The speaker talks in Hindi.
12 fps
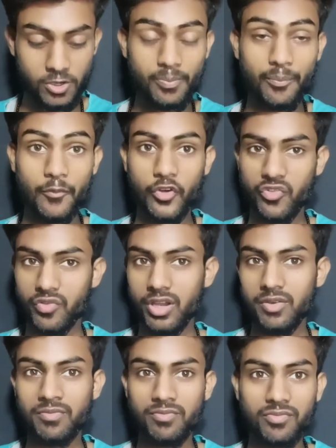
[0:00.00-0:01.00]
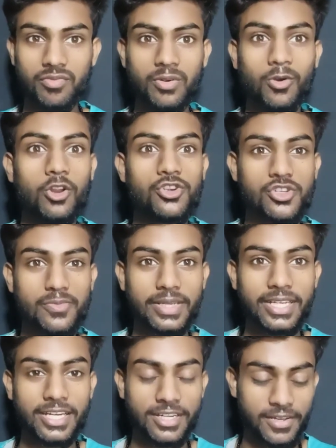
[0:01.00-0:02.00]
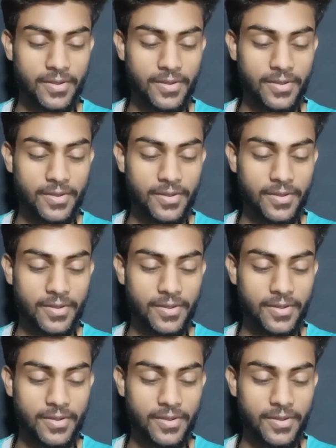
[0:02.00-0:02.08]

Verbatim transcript: लिए मोडिफाई कोलोस्टमी किट